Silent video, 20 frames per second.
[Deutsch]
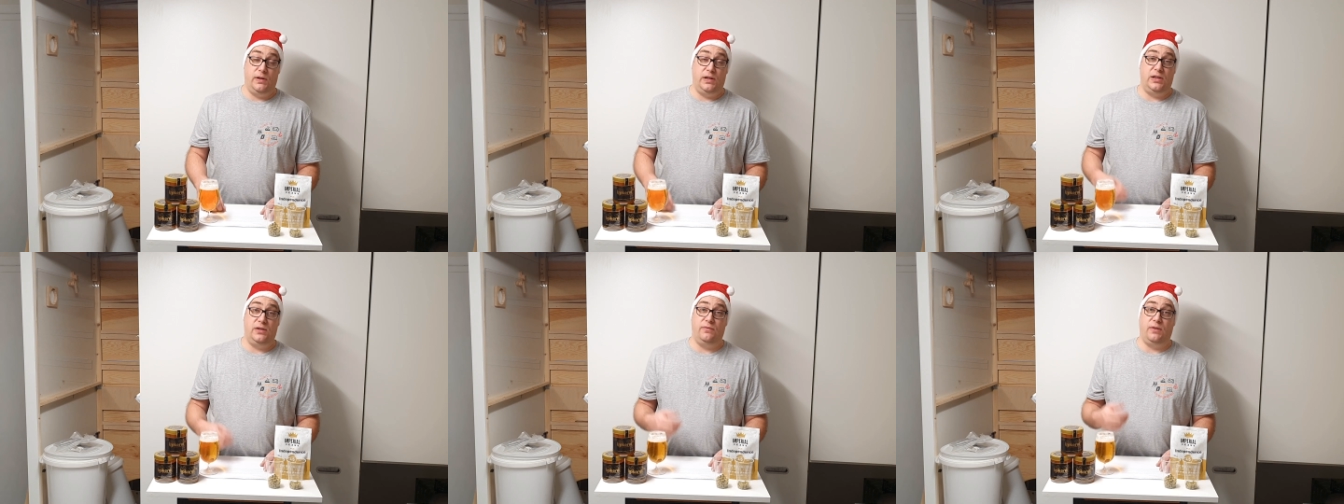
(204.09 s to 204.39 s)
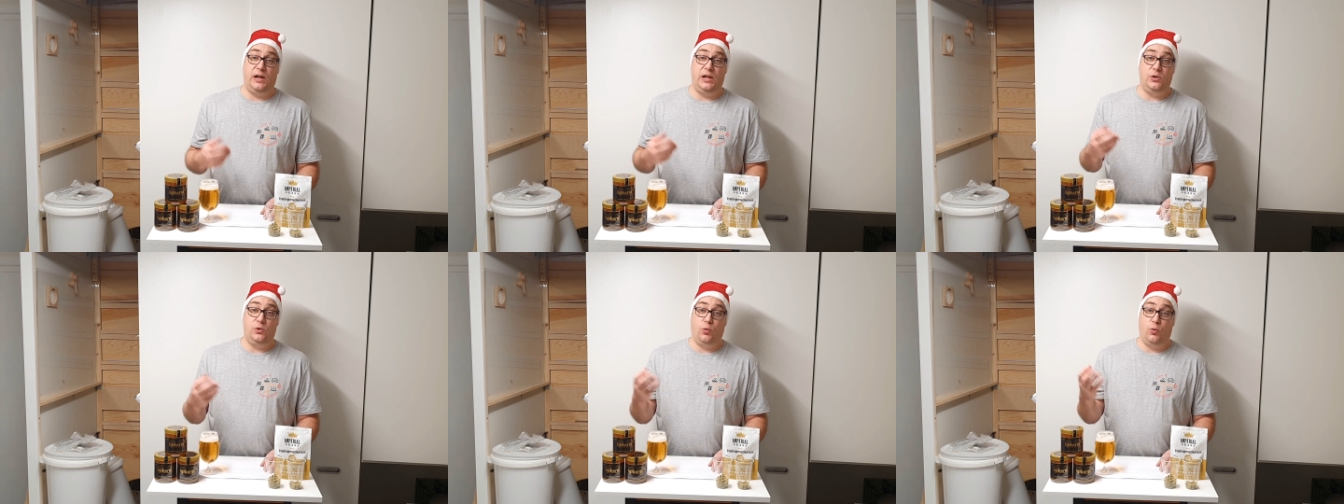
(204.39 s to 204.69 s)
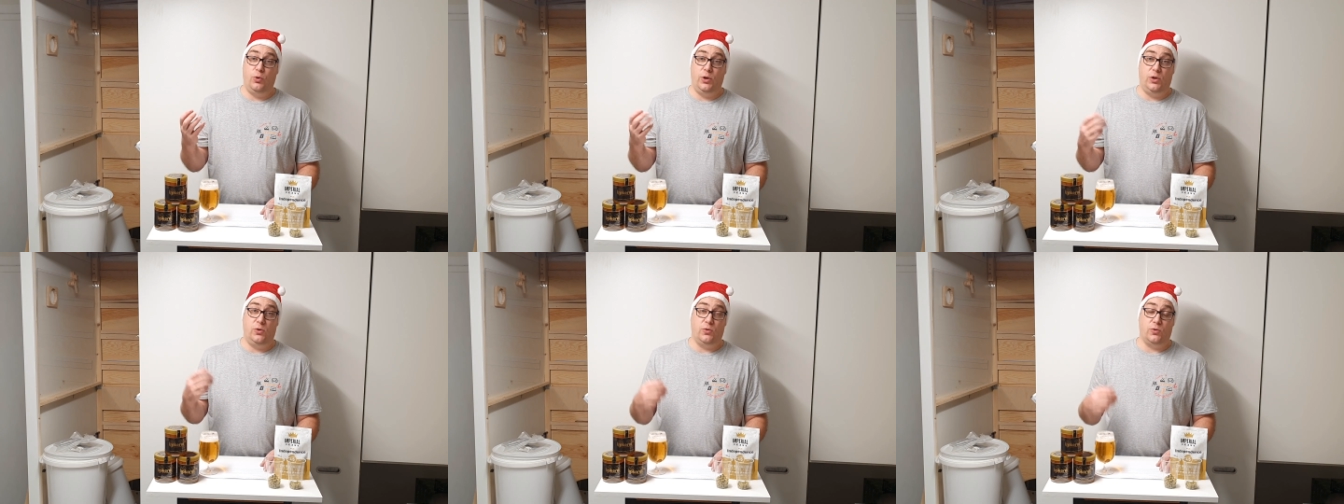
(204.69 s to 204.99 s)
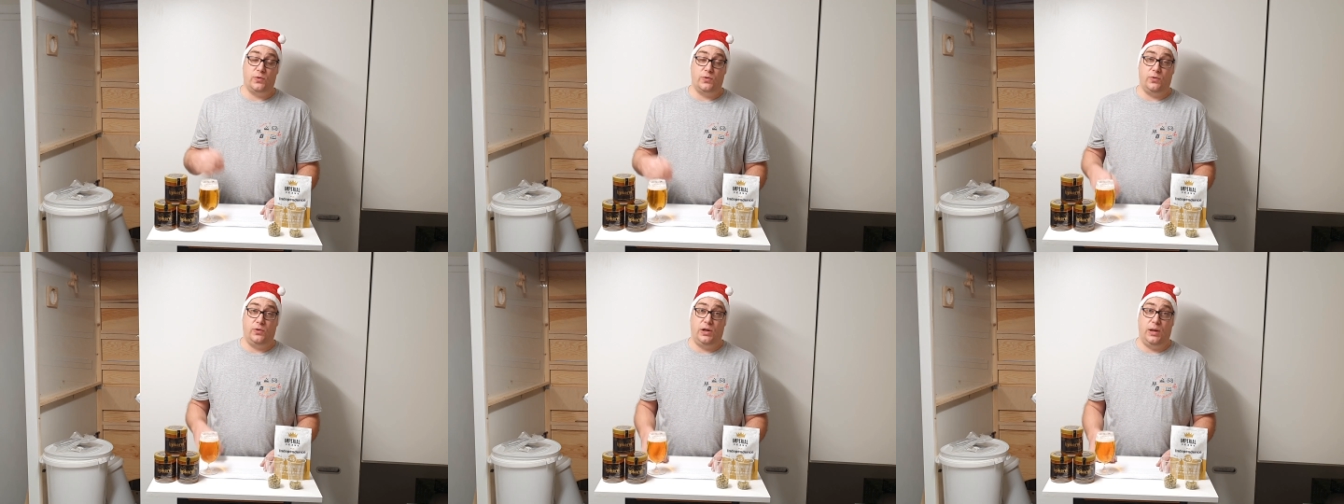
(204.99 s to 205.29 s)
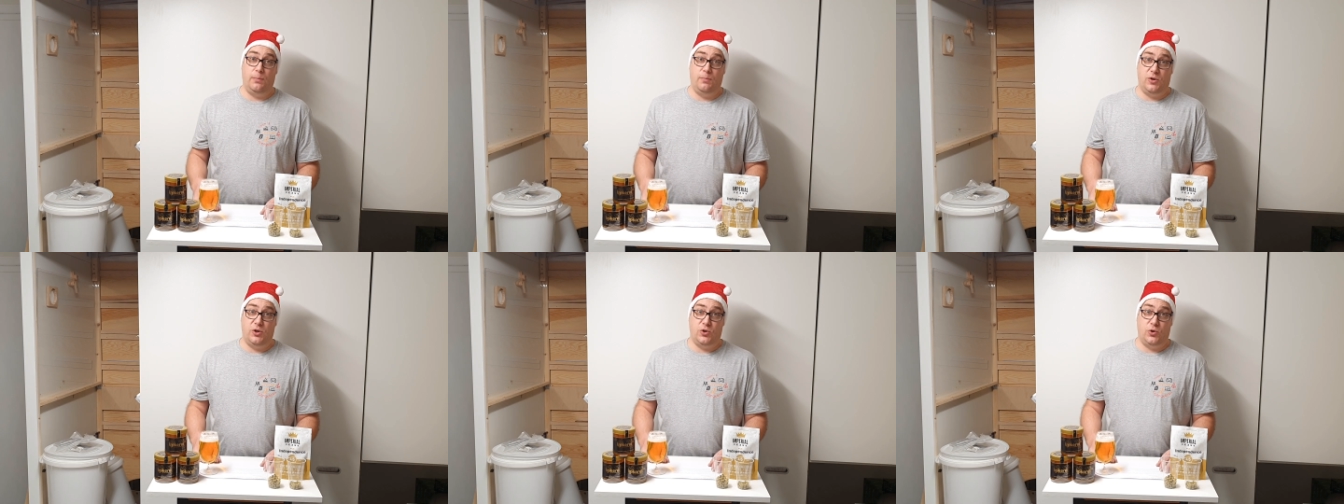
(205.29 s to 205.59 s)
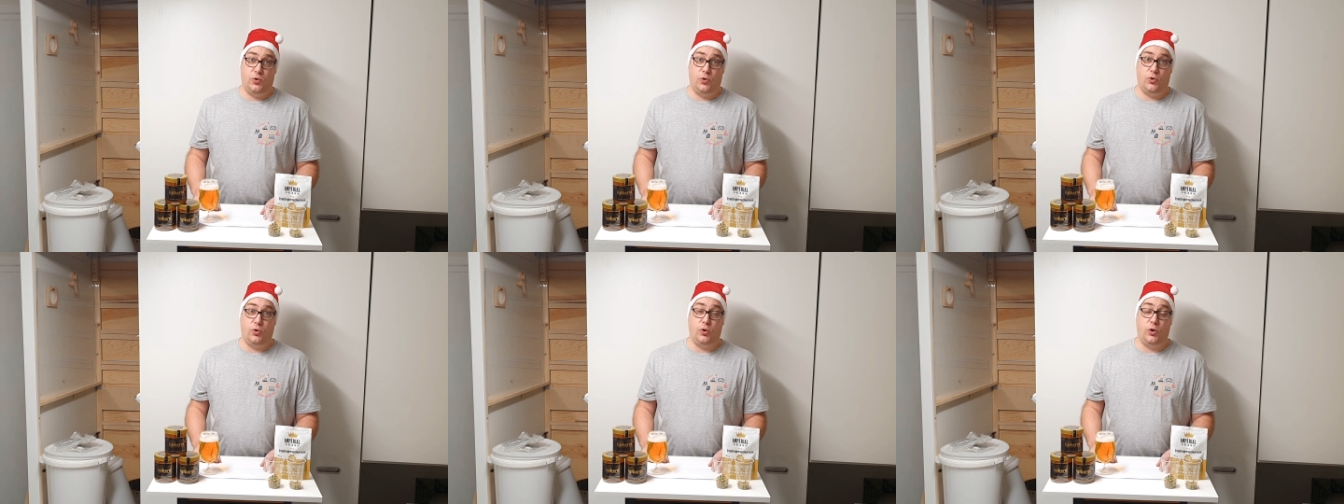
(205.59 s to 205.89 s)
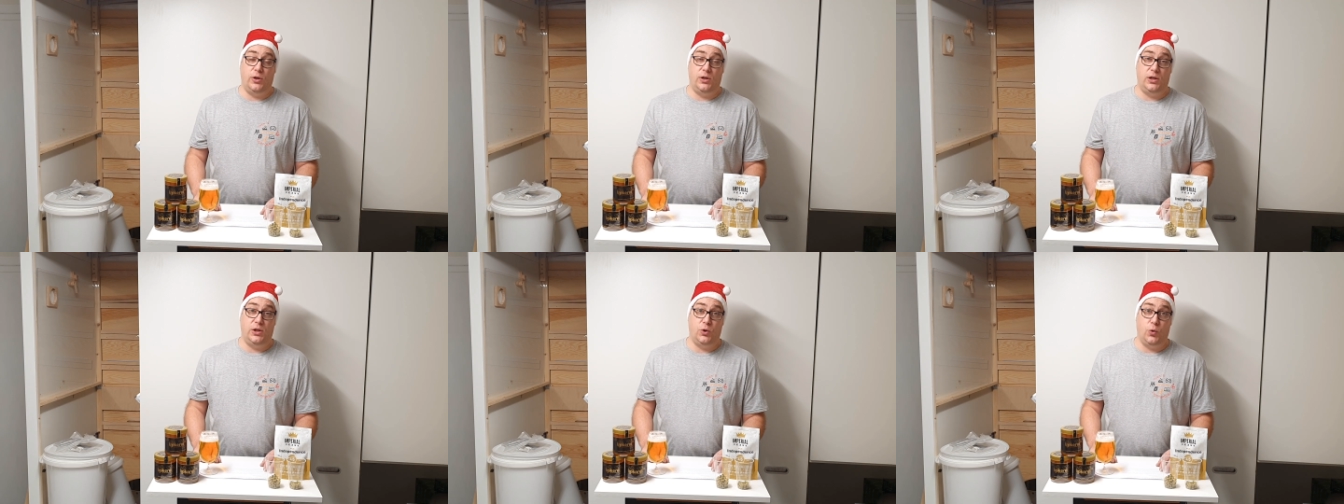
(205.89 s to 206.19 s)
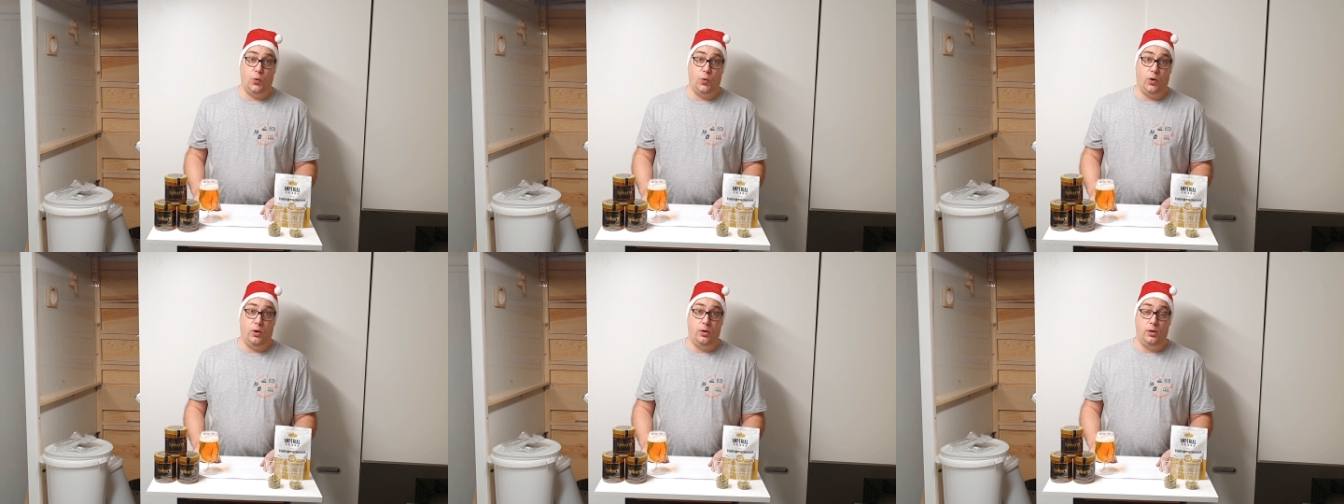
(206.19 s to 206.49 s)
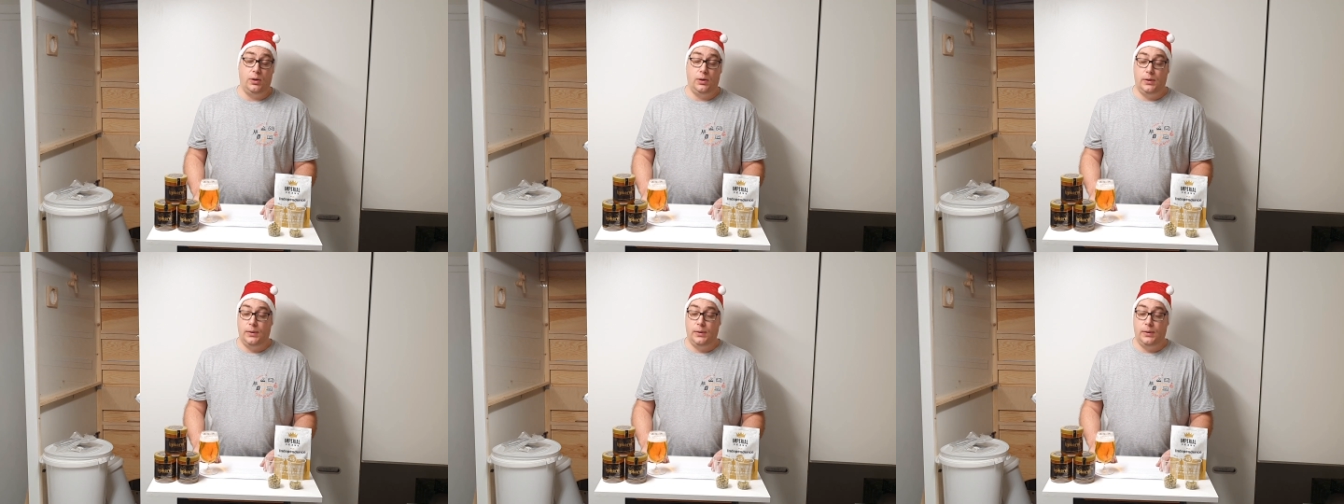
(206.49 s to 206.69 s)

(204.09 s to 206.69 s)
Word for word: Wenn ich einen Waldhonig oder so nehme, war schon noch deutlich höher.